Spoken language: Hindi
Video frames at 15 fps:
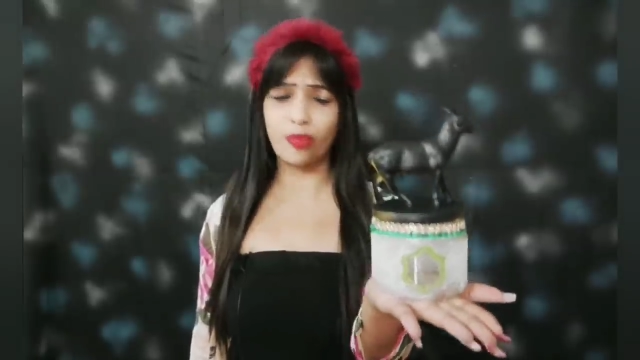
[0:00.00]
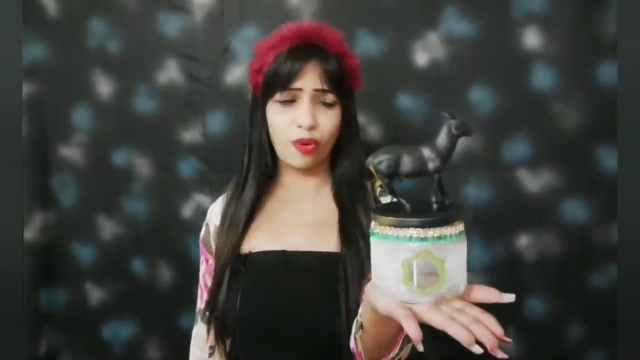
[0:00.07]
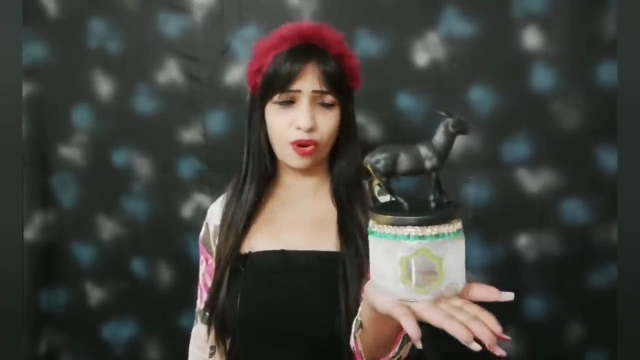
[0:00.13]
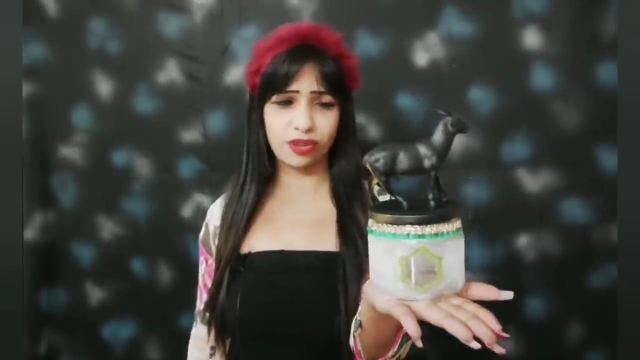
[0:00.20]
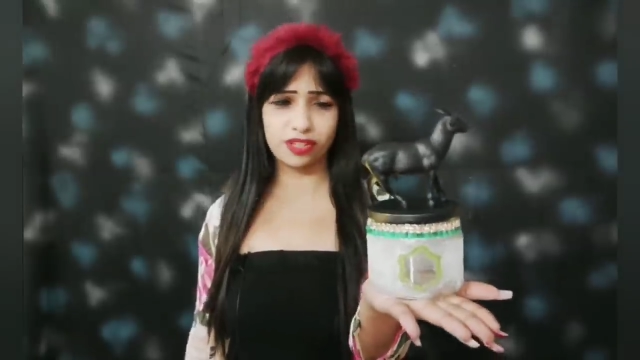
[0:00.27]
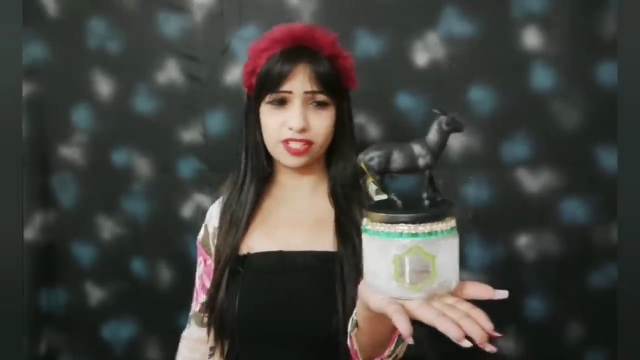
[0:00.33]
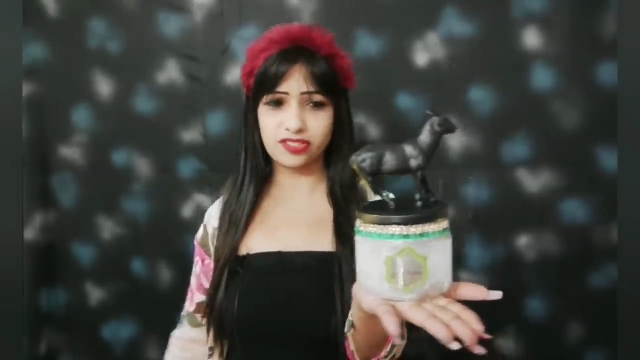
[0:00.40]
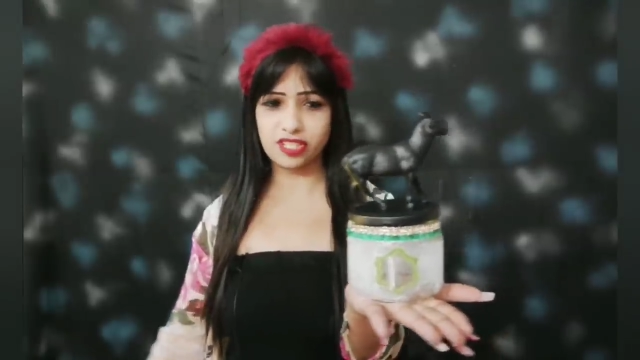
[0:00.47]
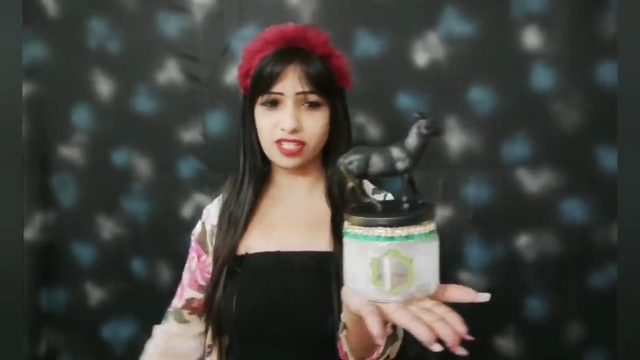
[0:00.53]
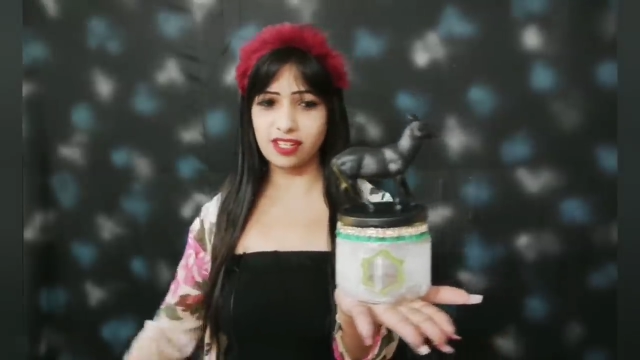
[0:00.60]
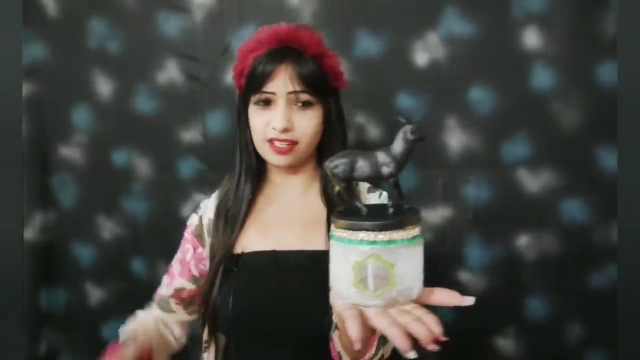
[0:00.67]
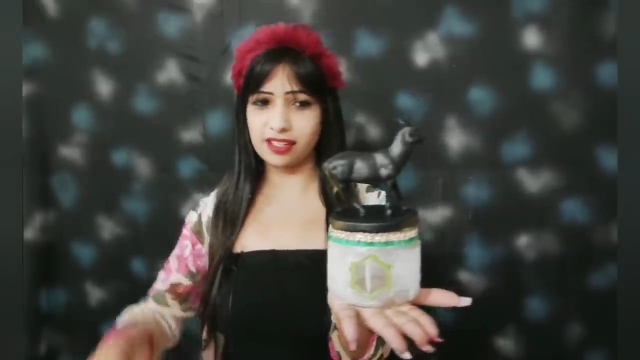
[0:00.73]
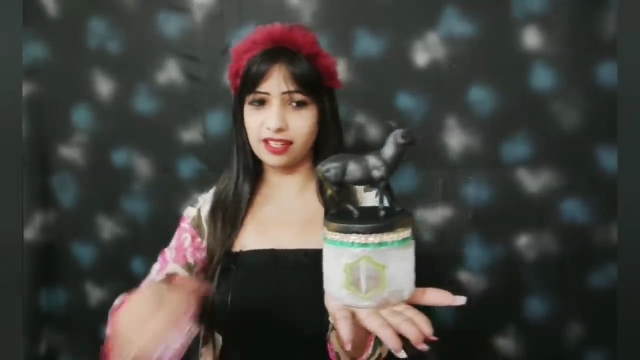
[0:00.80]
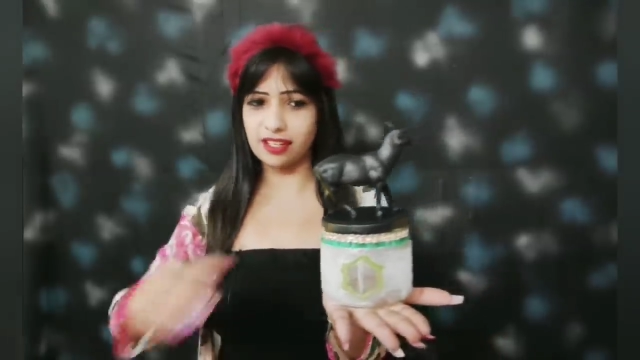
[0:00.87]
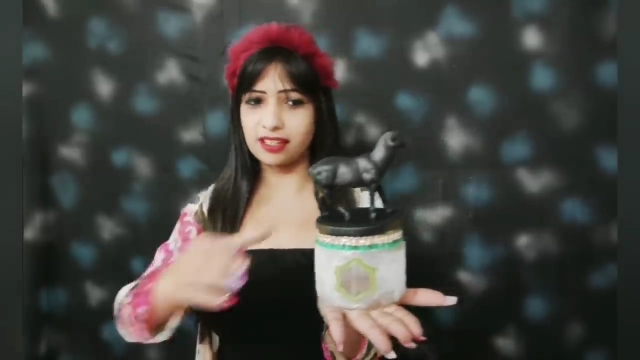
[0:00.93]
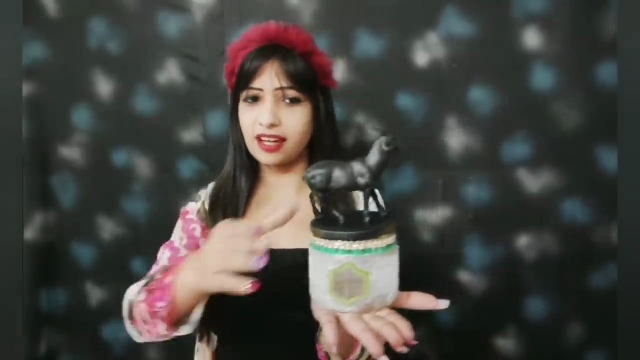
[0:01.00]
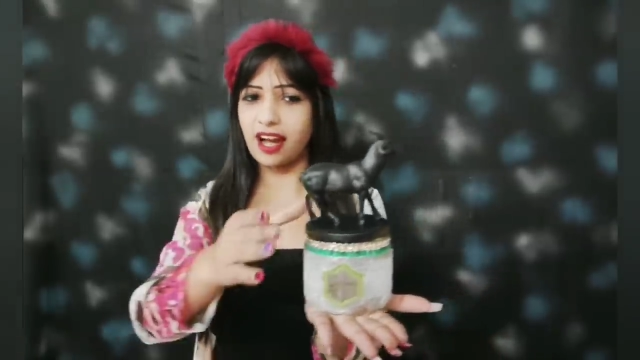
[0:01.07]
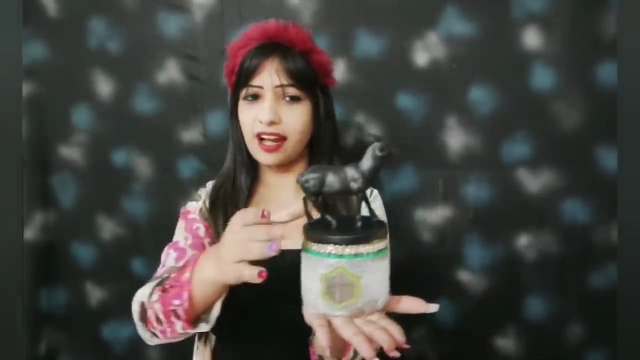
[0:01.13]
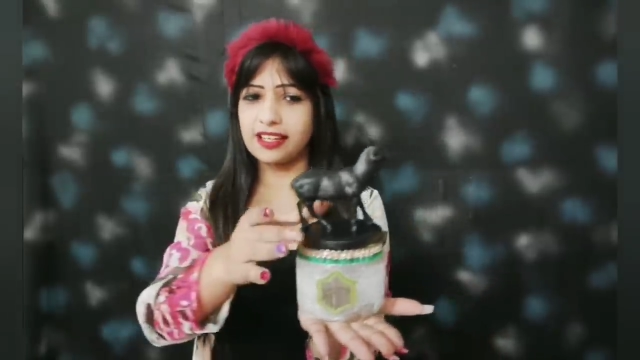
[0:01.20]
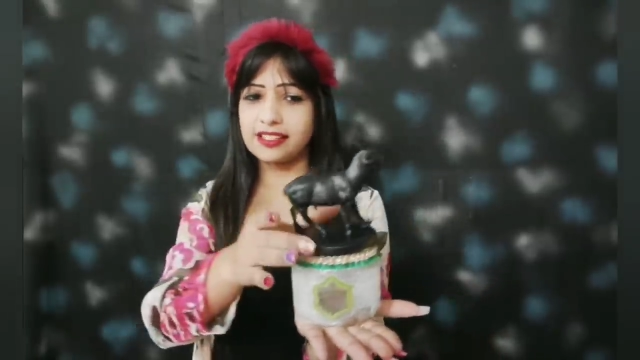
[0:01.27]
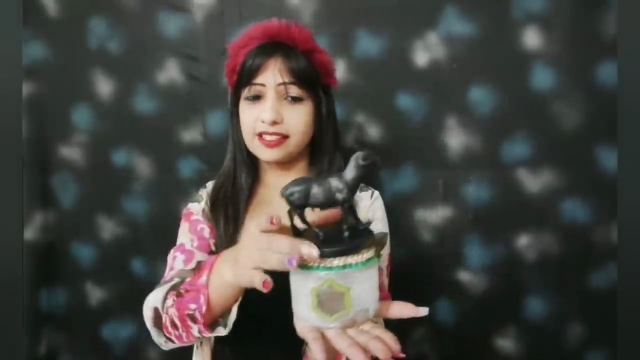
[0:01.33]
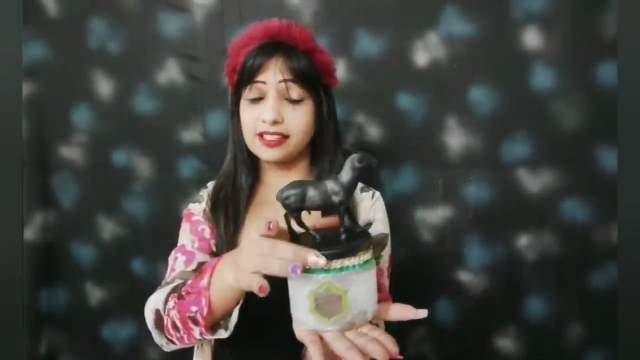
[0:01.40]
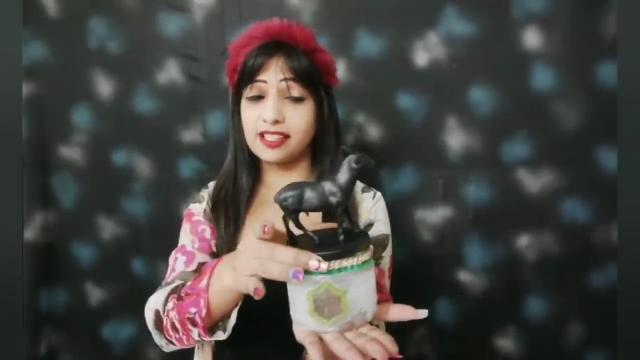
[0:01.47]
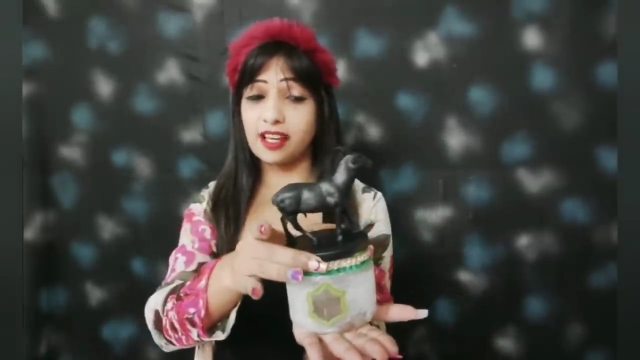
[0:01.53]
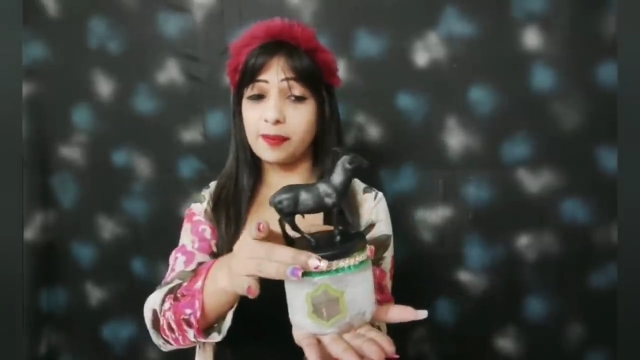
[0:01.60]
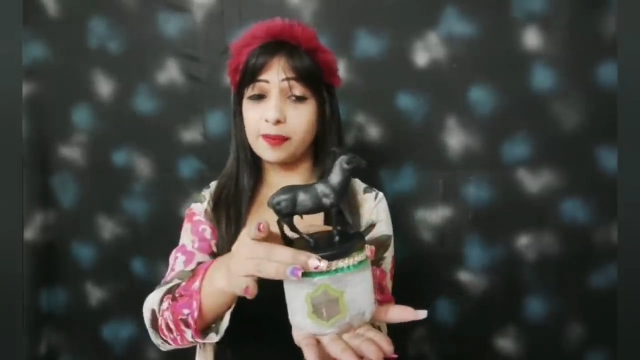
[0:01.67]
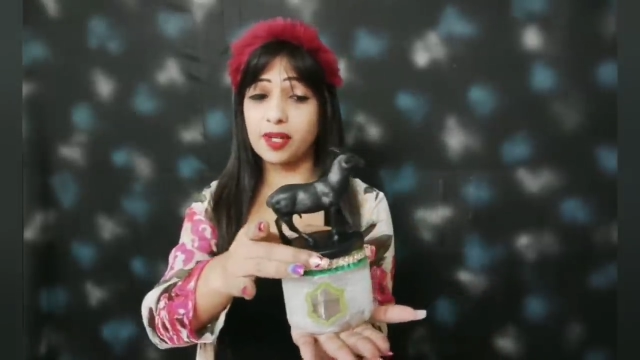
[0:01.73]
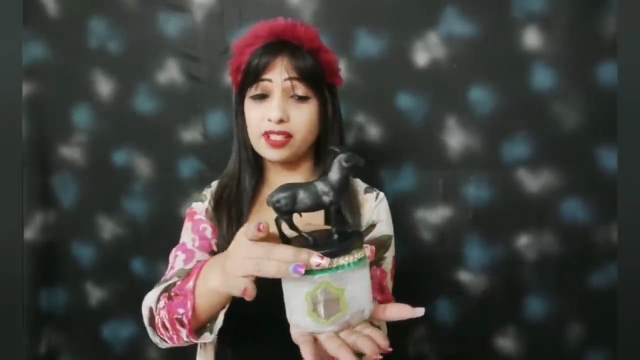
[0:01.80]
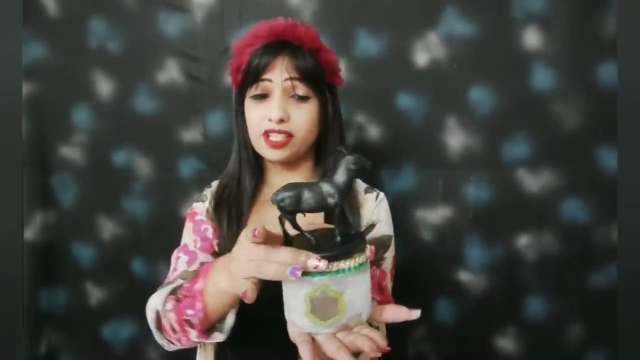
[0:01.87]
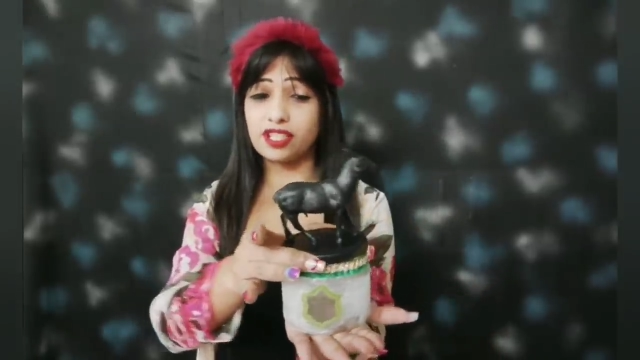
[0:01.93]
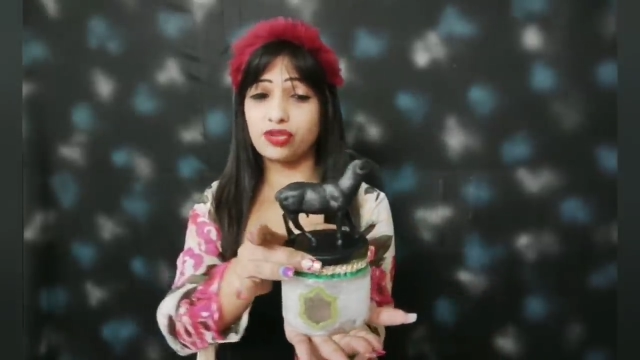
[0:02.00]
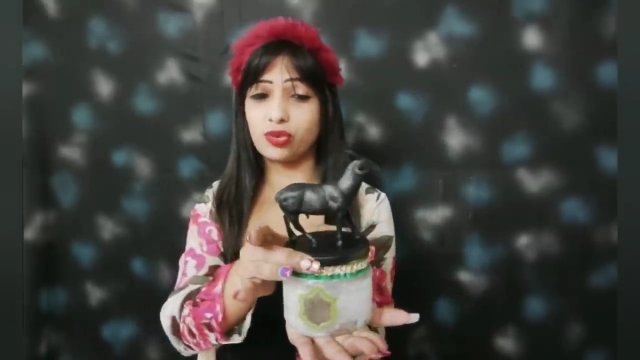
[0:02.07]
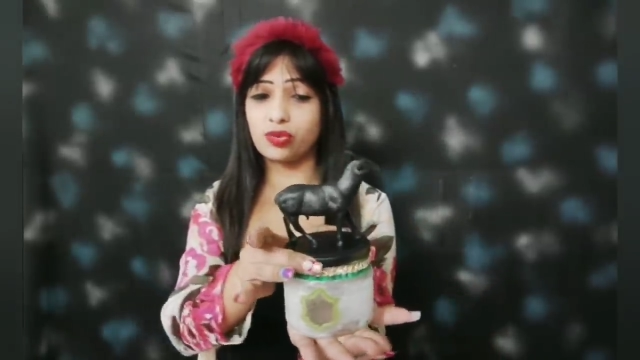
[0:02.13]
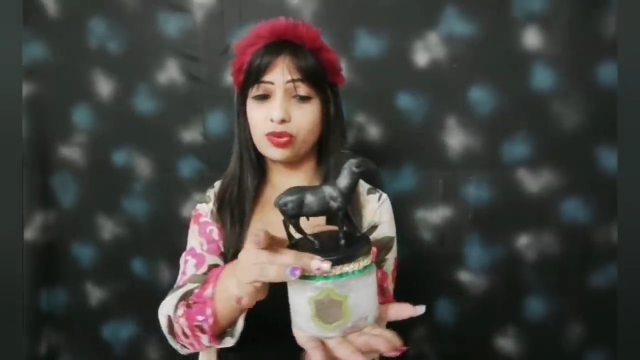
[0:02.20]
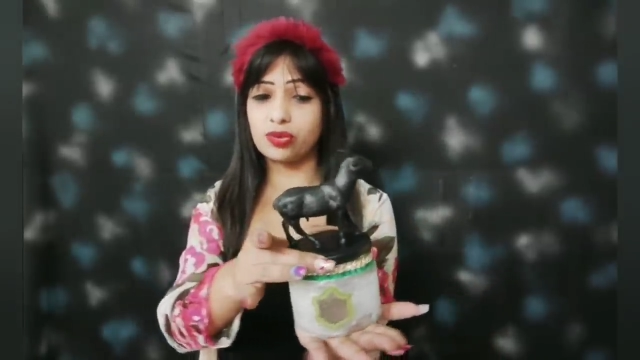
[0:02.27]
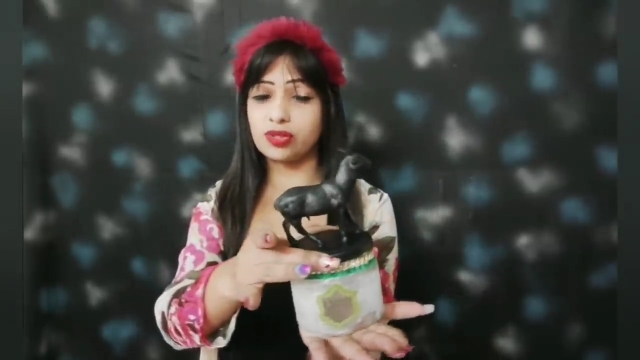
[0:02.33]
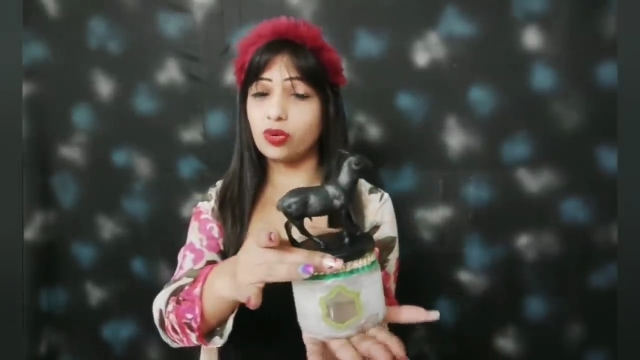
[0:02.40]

बहुत अच्छा लगा गाइस कि आपका ये जो